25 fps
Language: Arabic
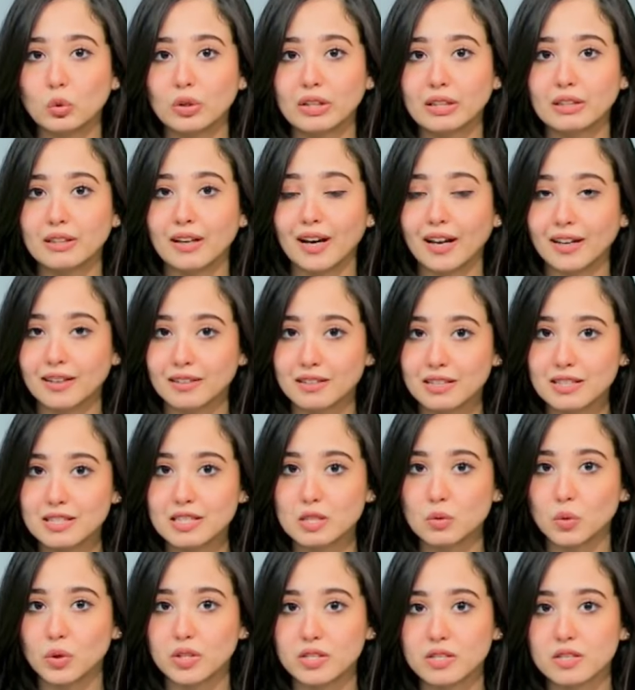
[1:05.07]
رضا
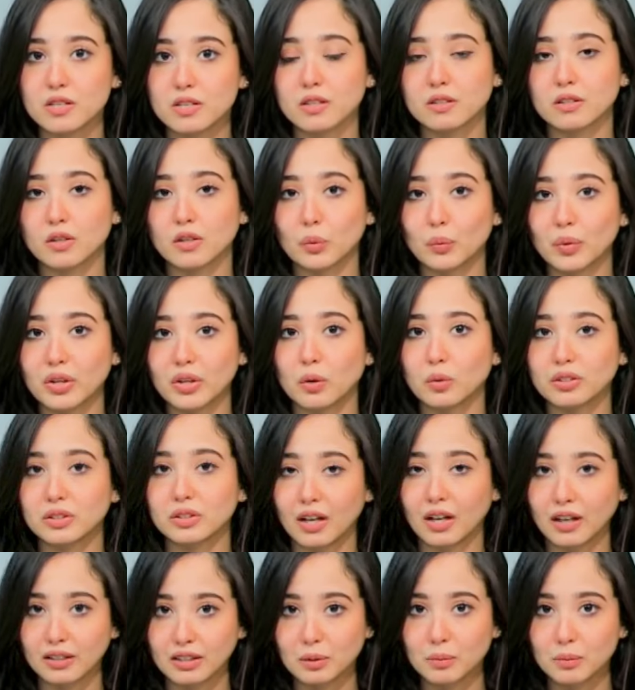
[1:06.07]
حجازي وزير التربية
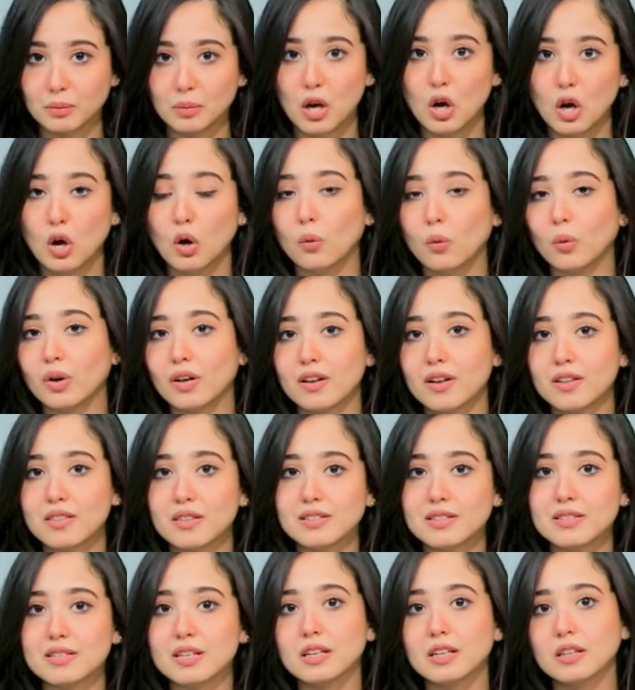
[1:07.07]
والتعليم
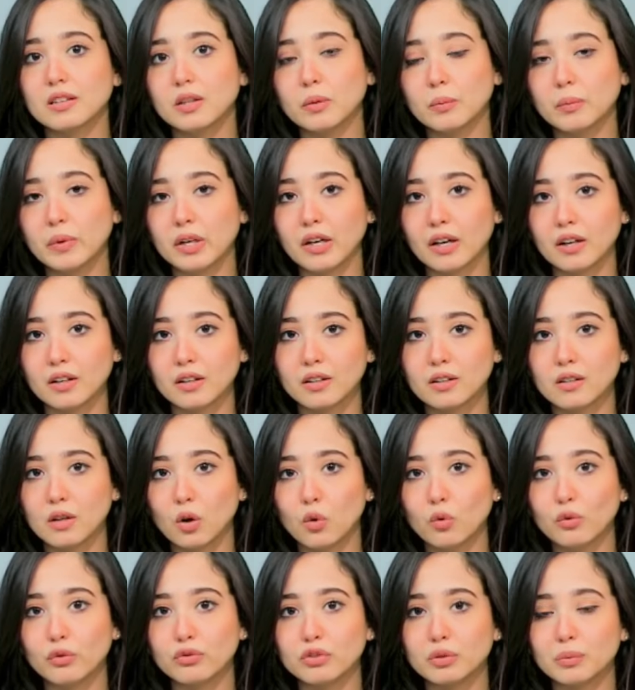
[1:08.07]
والذي سيتم
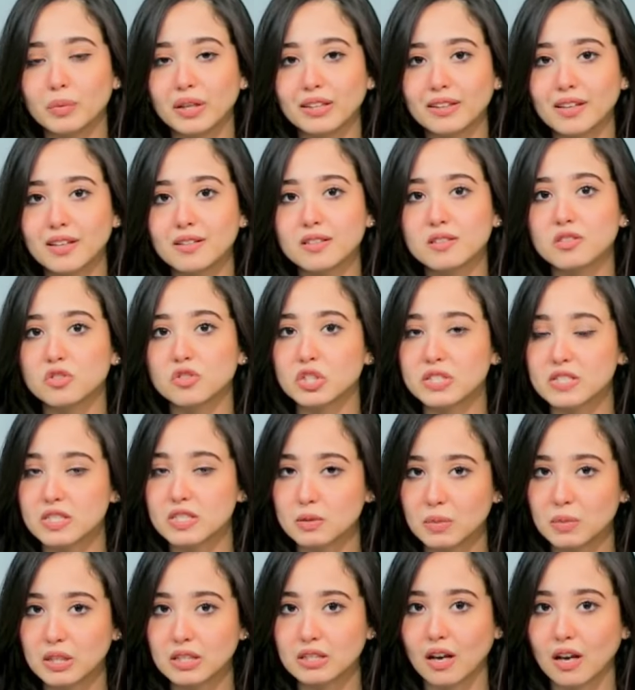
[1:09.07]
إعلانه في بيان
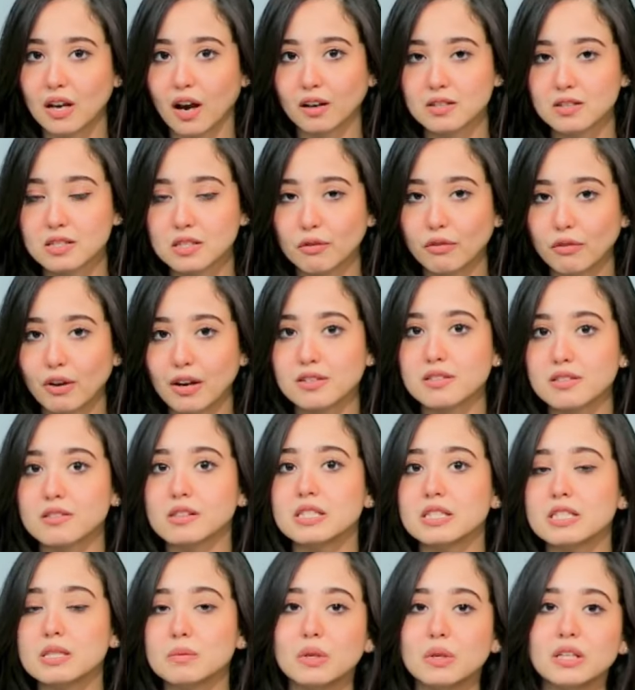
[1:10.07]
رسمي على الصفحة
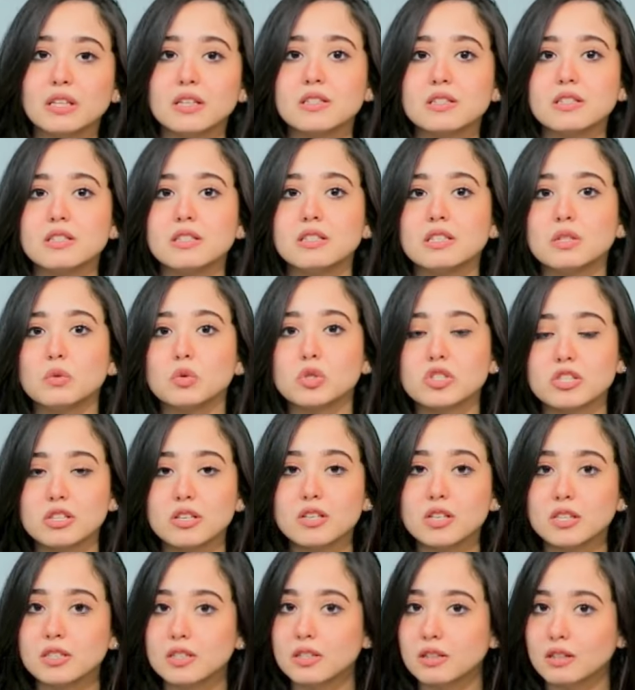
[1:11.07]
الرسمية
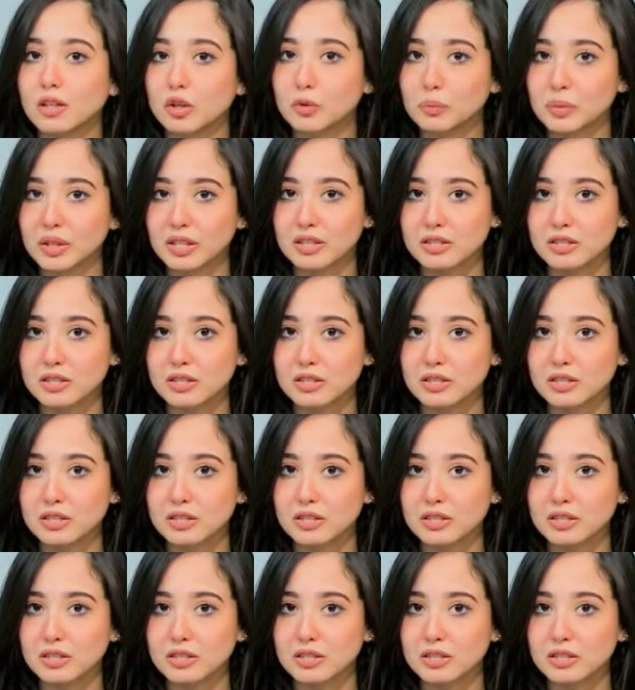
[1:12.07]
لوزارة التربية